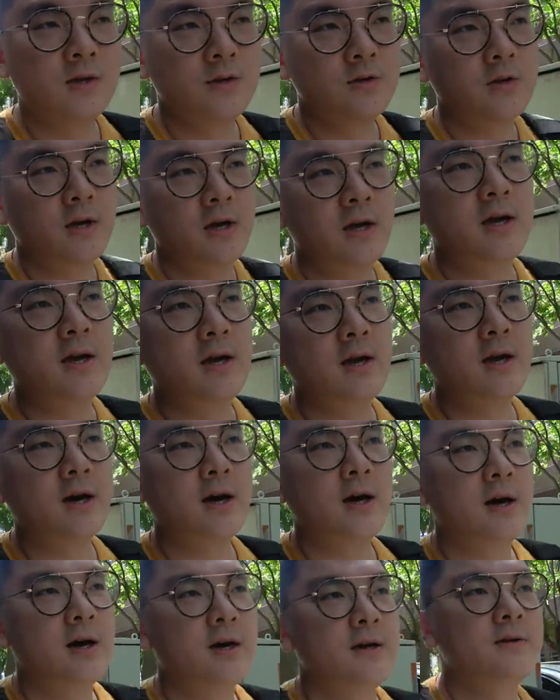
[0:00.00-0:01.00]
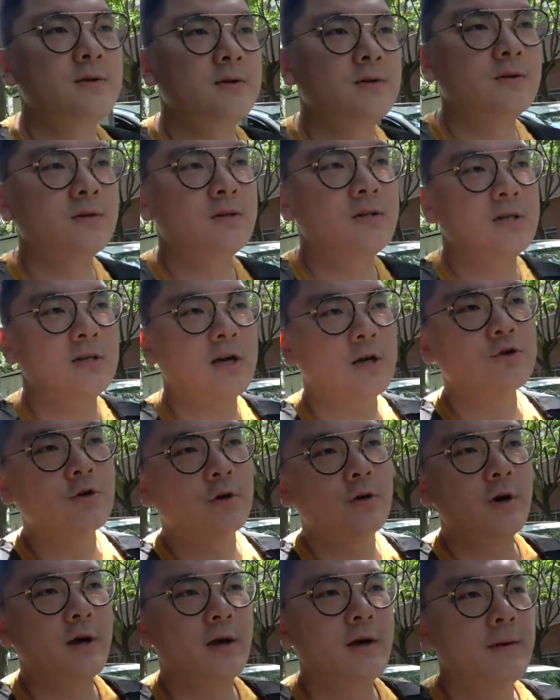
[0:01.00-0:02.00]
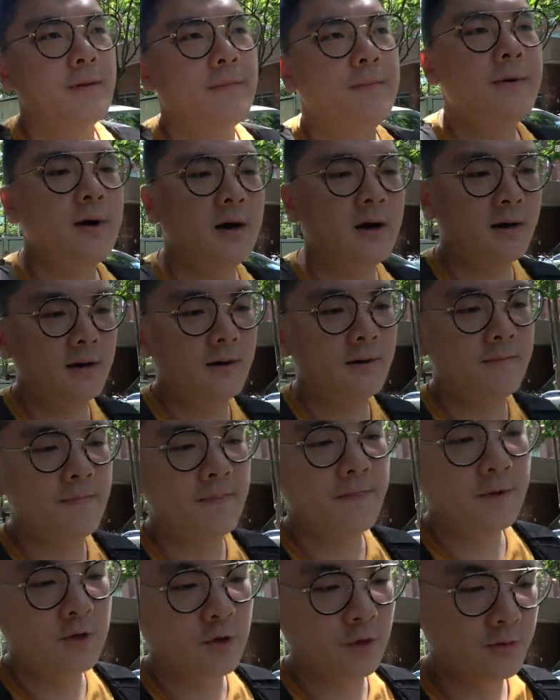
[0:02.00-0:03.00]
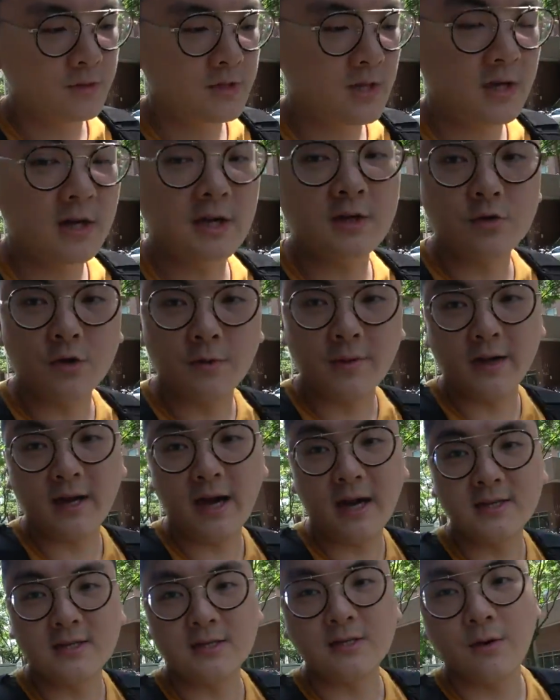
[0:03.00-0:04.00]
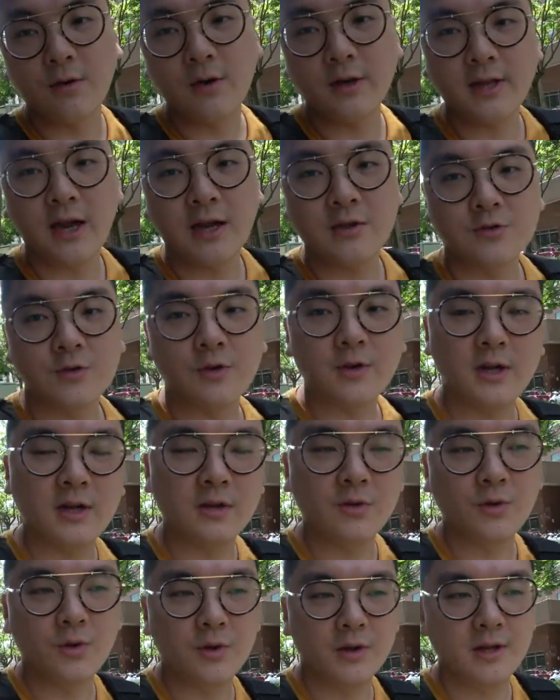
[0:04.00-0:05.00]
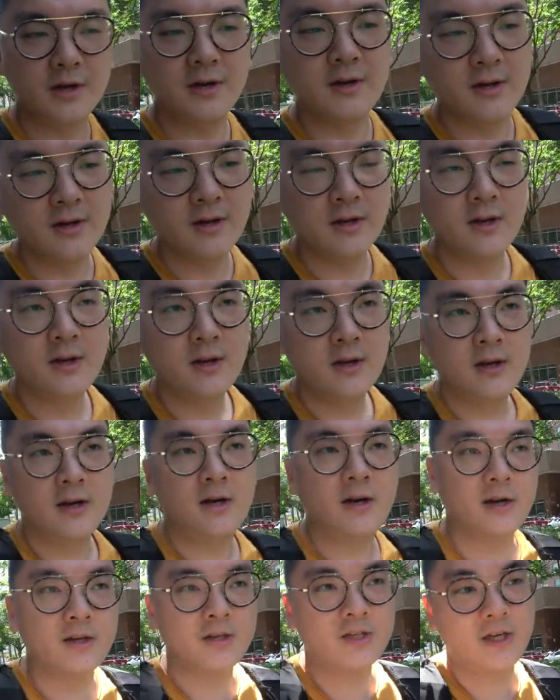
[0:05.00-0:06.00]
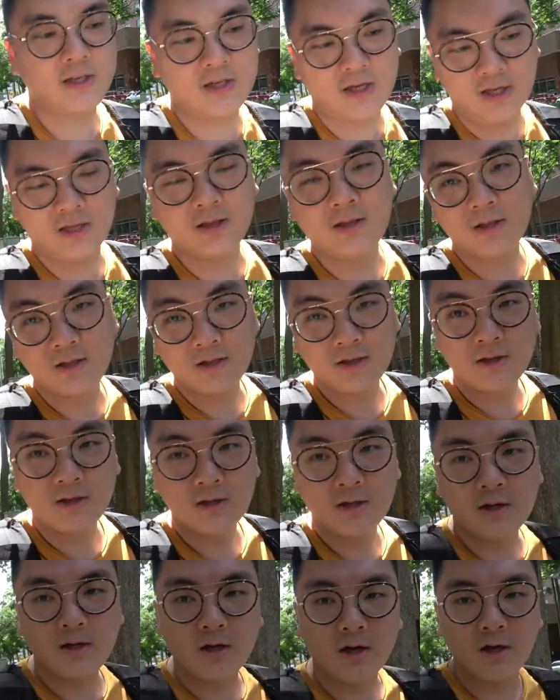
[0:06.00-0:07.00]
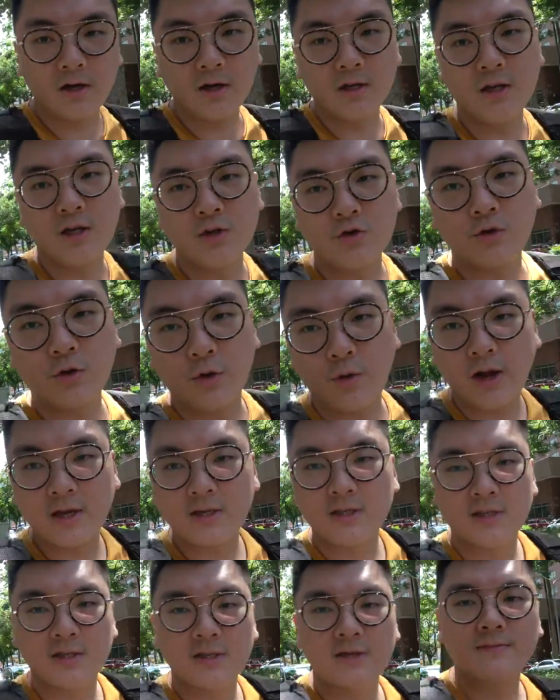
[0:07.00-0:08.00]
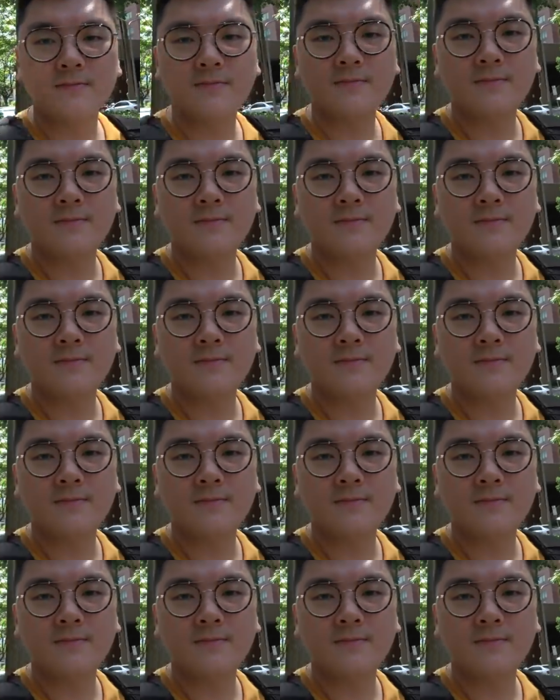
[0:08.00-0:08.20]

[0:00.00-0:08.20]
所以呃，接下去会呃，从这个作品开始，我会探索更多的呃阶层，呃跟艺术的关系。